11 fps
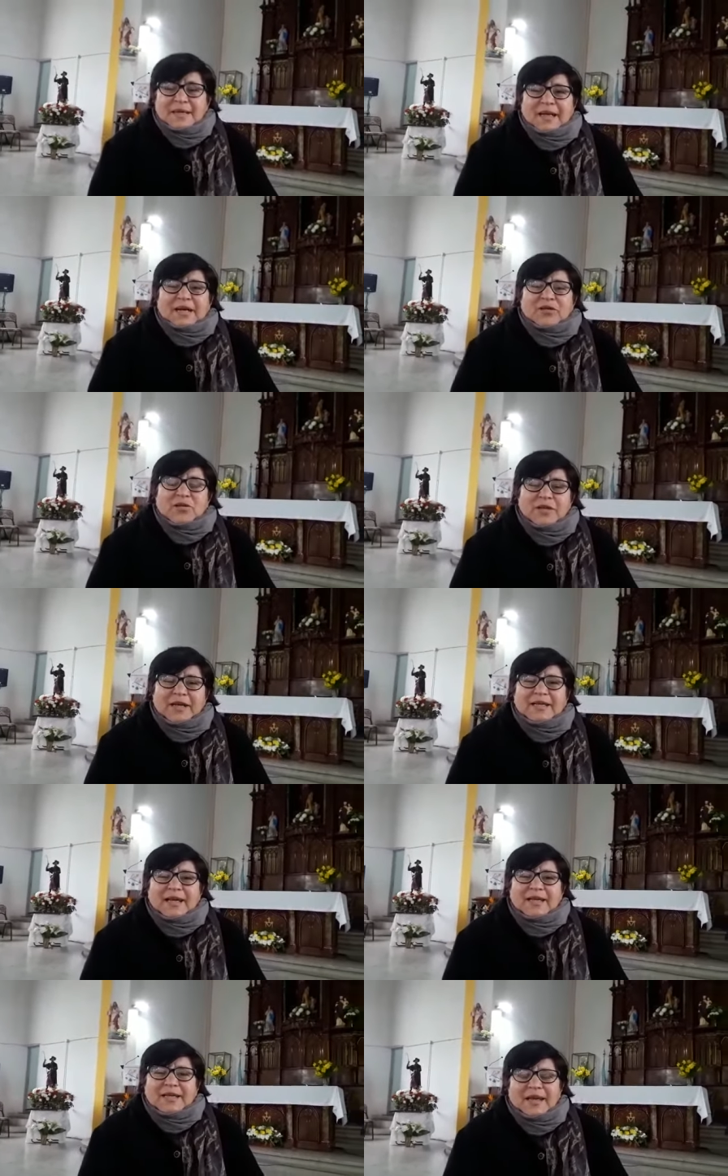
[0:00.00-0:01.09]
Claro, es una
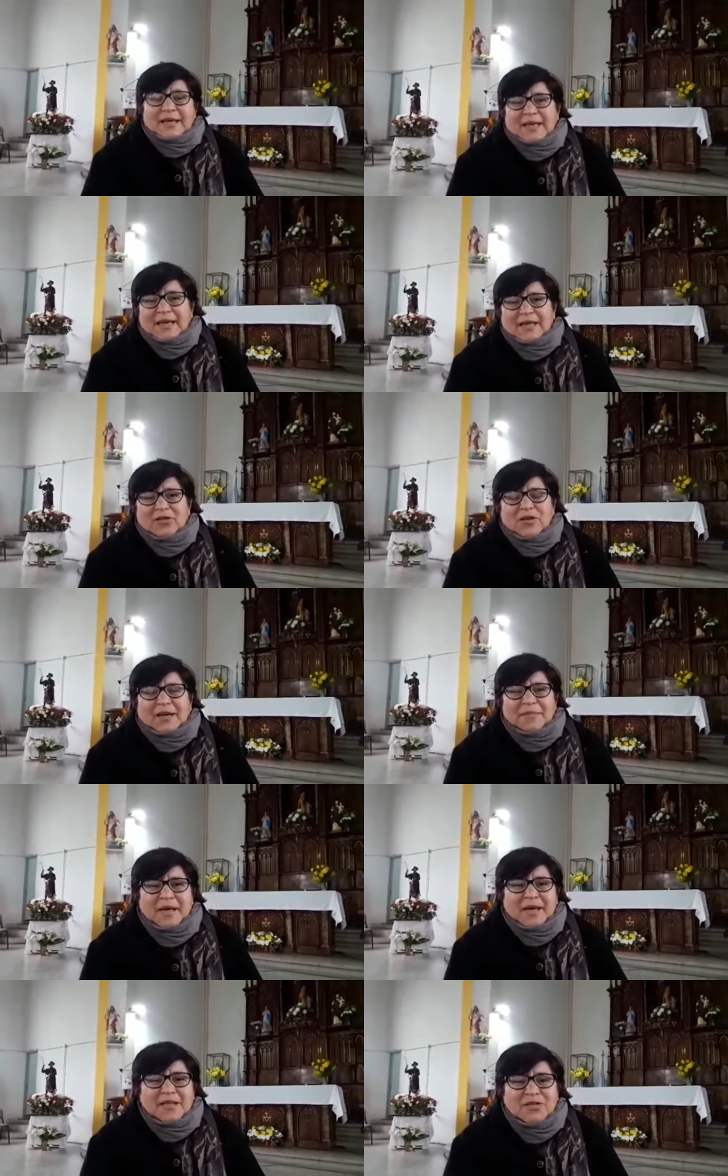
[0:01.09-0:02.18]
realidad que ha ido
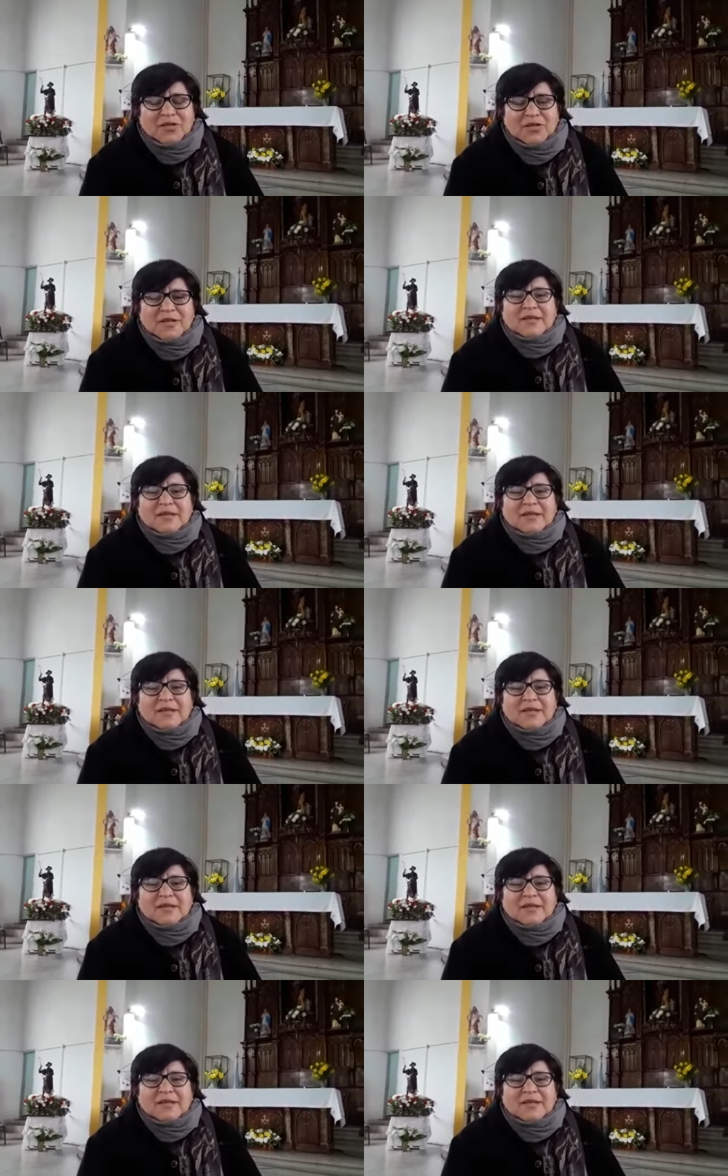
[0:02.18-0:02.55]
cambiando.